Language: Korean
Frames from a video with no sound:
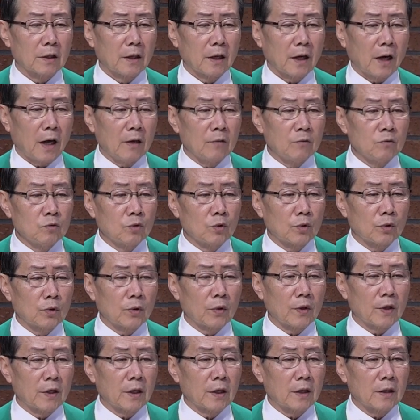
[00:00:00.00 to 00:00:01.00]
한국
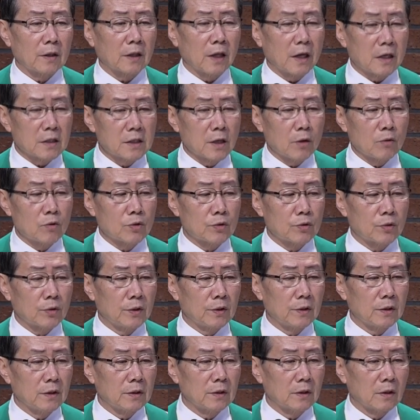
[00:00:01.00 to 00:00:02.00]
교회를 내세울 수
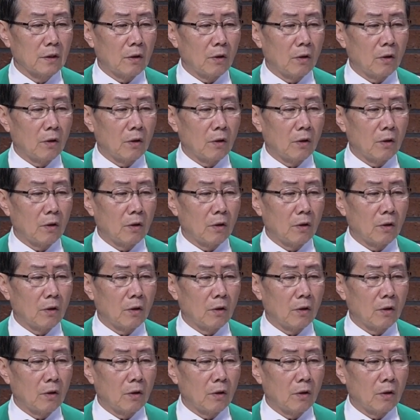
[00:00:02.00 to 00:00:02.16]
있는